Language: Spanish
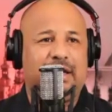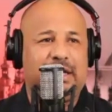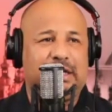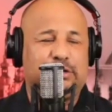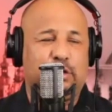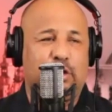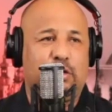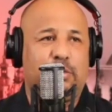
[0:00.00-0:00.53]
ya
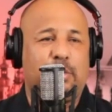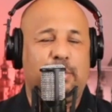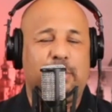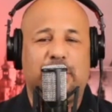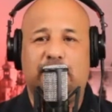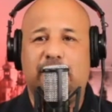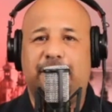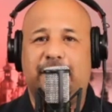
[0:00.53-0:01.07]
estoy
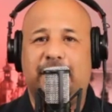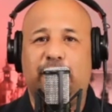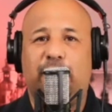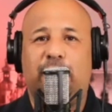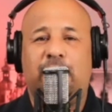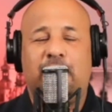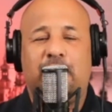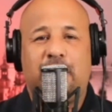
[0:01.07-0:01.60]
comprometiendo a
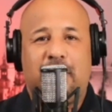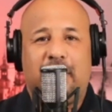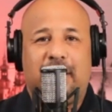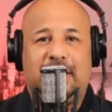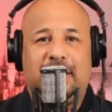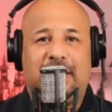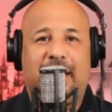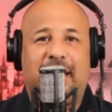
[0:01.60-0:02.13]
Alfredo,
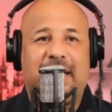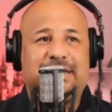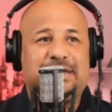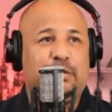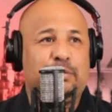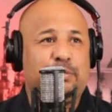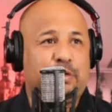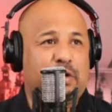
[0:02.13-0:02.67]
de
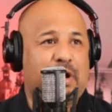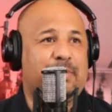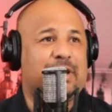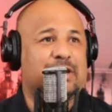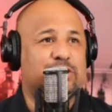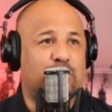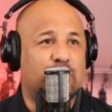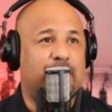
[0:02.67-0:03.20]
hacer un
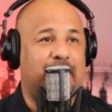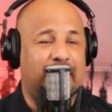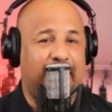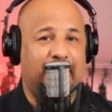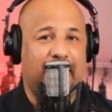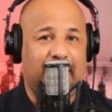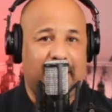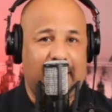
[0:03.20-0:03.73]
programa
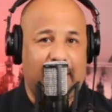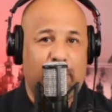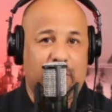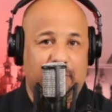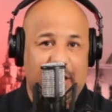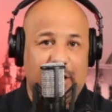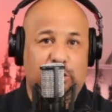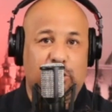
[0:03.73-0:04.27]
sobre el
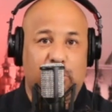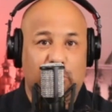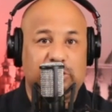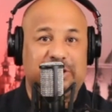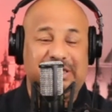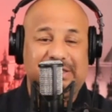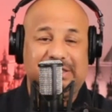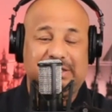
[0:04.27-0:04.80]
movimiento
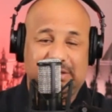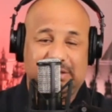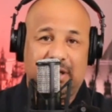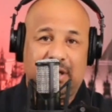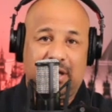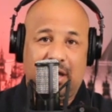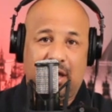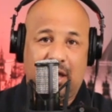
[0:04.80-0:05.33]
Voces
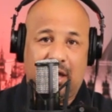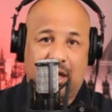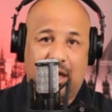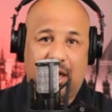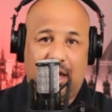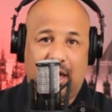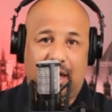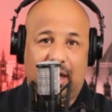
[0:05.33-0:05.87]

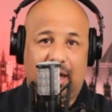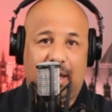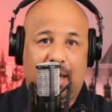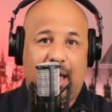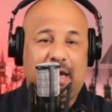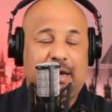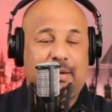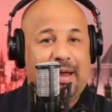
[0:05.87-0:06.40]
eh,
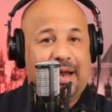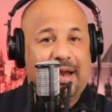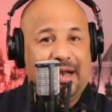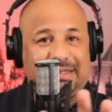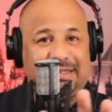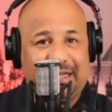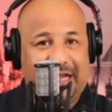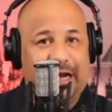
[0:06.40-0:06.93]
a nivel
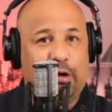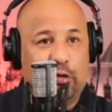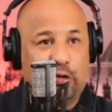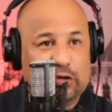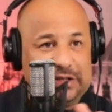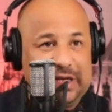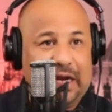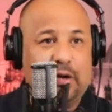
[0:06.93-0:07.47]
estatal,
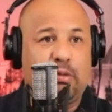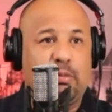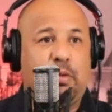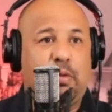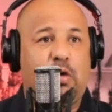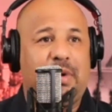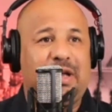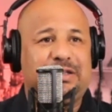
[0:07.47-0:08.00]
conocerlo un
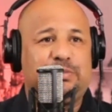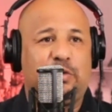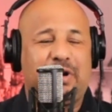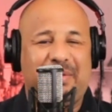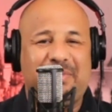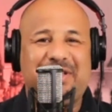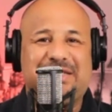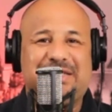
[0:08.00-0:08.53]
poco más,
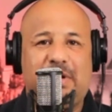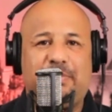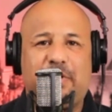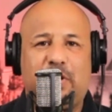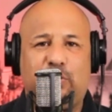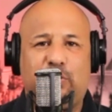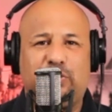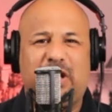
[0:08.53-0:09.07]
porque a mí sí me han
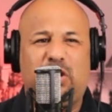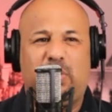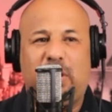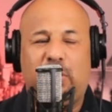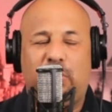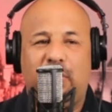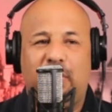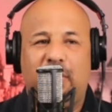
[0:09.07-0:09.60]
preguntado,
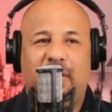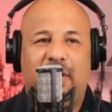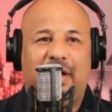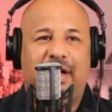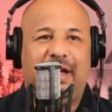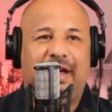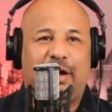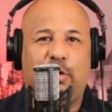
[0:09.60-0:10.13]
bueno,
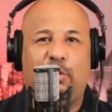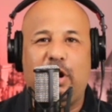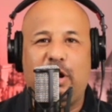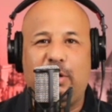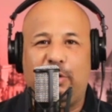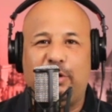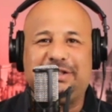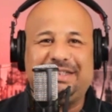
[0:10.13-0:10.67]
como
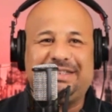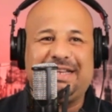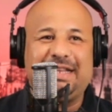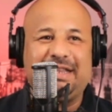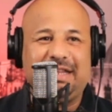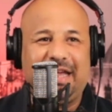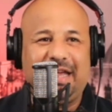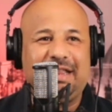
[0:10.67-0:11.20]
el voce se
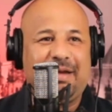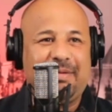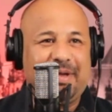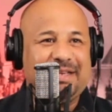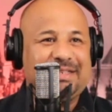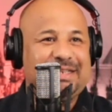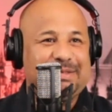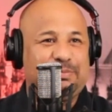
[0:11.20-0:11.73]
entiende a
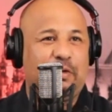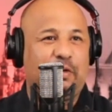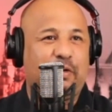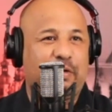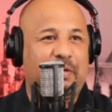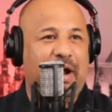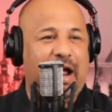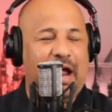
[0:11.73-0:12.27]
veces
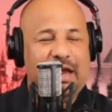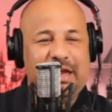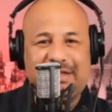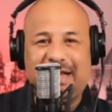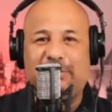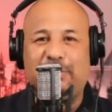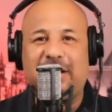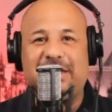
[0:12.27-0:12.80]
por, ay, es
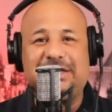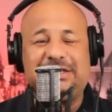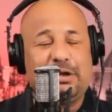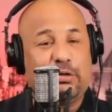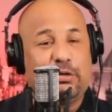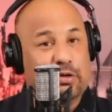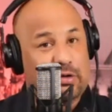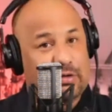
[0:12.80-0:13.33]
algo
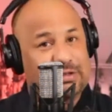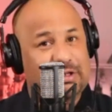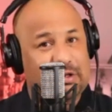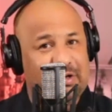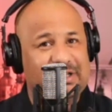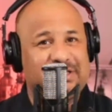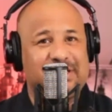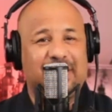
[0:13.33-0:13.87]
artístico, no,
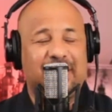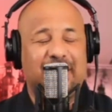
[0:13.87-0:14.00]
señores.